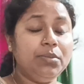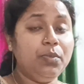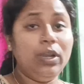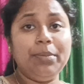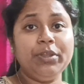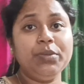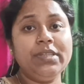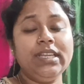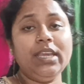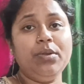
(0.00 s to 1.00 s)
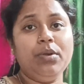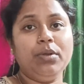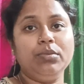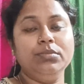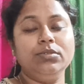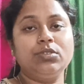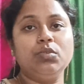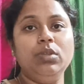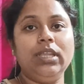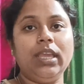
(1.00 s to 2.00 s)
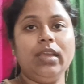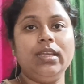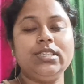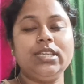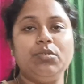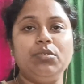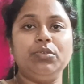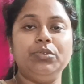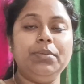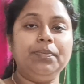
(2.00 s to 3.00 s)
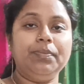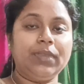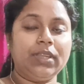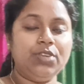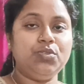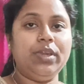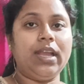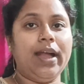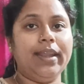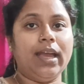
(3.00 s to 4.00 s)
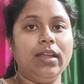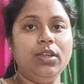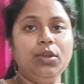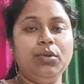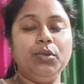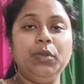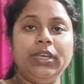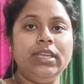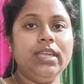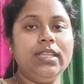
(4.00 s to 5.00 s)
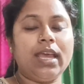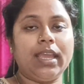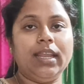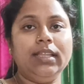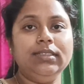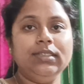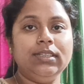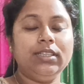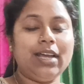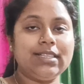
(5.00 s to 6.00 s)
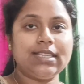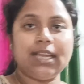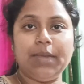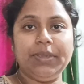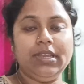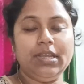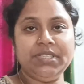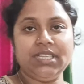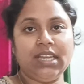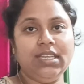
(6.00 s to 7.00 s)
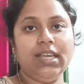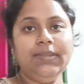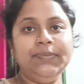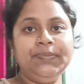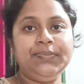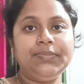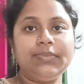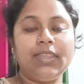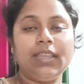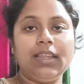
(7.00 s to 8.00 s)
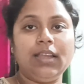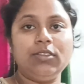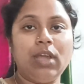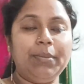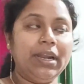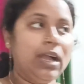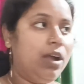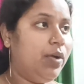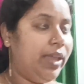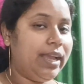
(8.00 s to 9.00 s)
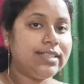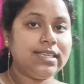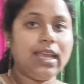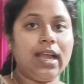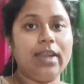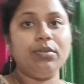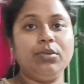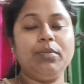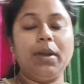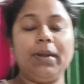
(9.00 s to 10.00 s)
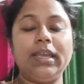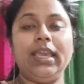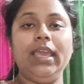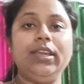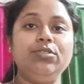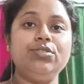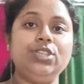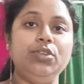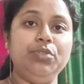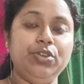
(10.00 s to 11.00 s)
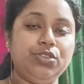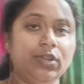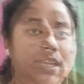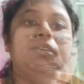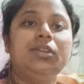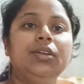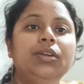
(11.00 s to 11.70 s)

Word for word: বললাম না তোমাদেরকে ও স্কুল থেকে এসে কোনো কোনো দিন কিছুই খায় না ওর বলে খিদেই থাকে না তা আজকে খাবে কিনা আমি জানি না তো আমার খাওয়া হয়ে গেছে আর ওর বাবা খেয়ে কিন্তু শিলিগুড়িও চলে গেছে